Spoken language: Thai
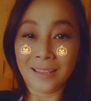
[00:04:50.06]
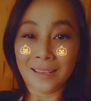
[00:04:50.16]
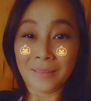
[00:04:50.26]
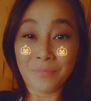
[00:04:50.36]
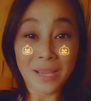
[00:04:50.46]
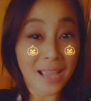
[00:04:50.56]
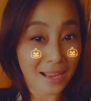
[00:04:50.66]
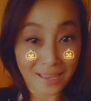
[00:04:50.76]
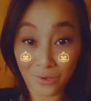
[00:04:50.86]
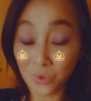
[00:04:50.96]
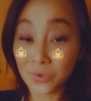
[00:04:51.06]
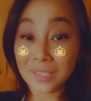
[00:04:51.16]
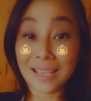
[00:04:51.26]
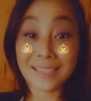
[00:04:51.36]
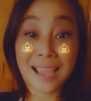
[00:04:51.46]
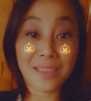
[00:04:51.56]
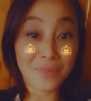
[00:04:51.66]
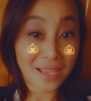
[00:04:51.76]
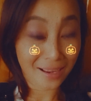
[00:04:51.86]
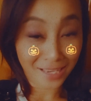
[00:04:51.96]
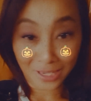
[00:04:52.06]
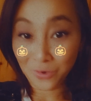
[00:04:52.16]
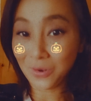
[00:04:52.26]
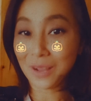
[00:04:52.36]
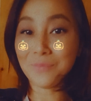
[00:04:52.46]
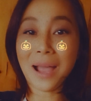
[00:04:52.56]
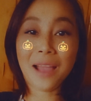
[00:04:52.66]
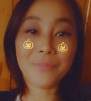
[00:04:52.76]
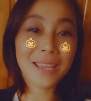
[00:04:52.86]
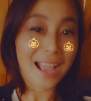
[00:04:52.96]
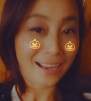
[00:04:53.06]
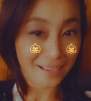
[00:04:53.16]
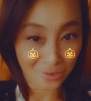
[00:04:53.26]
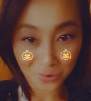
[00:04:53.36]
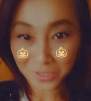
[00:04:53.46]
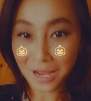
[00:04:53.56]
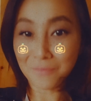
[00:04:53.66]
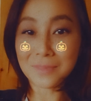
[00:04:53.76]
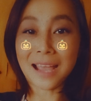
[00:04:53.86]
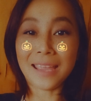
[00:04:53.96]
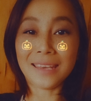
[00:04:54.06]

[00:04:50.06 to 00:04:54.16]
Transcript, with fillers: ไม่อยากเห็นลูกเสียใจไม่อยากเห็นลูกลำบากไม่อยากเห็นลูกช้ำใจ